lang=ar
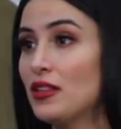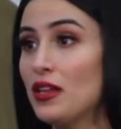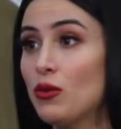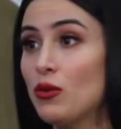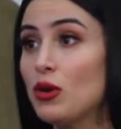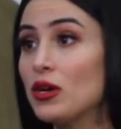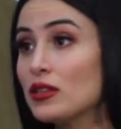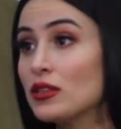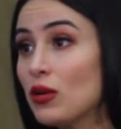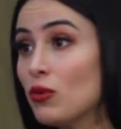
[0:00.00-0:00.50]

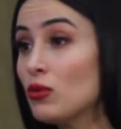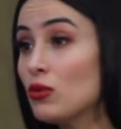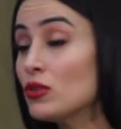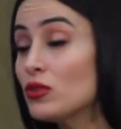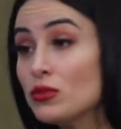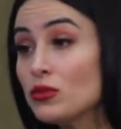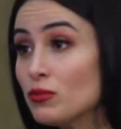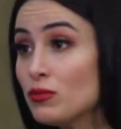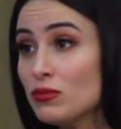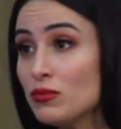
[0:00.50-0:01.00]
توا
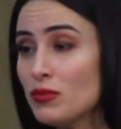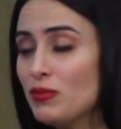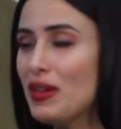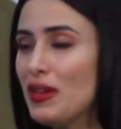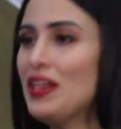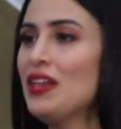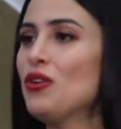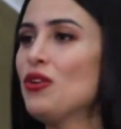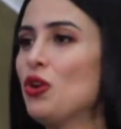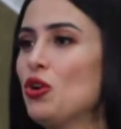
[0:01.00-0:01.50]
توا
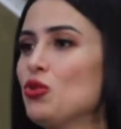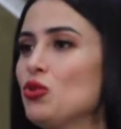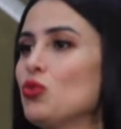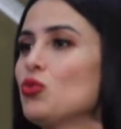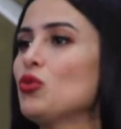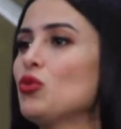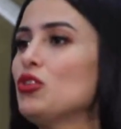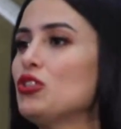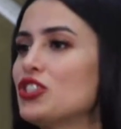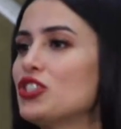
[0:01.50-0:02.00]
معناها نحطوا
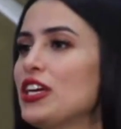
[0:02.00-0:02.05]
كل